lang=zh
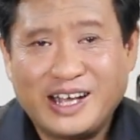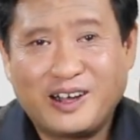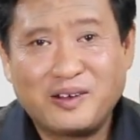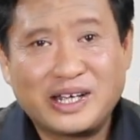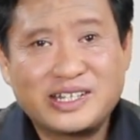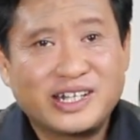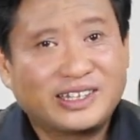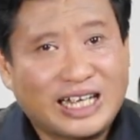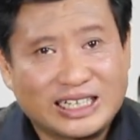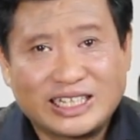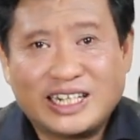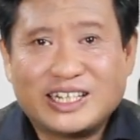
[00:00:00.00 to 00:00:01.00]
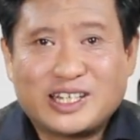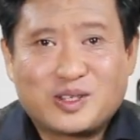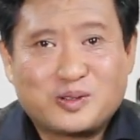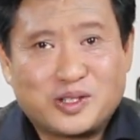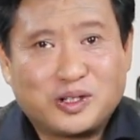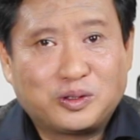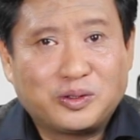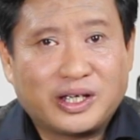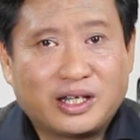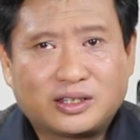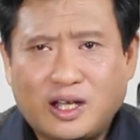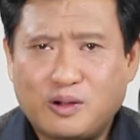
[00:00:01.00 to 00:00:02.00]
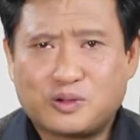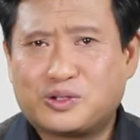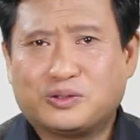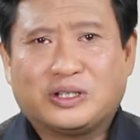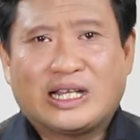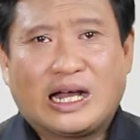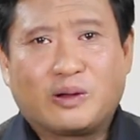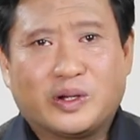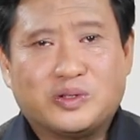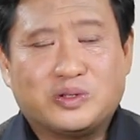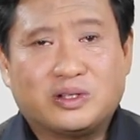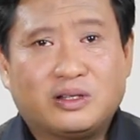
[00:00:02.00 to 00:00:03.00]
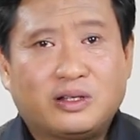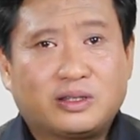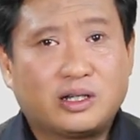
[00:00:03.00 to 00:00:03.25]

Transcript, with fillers: 后来这个大山里的足球队啊，到处都拿冠军。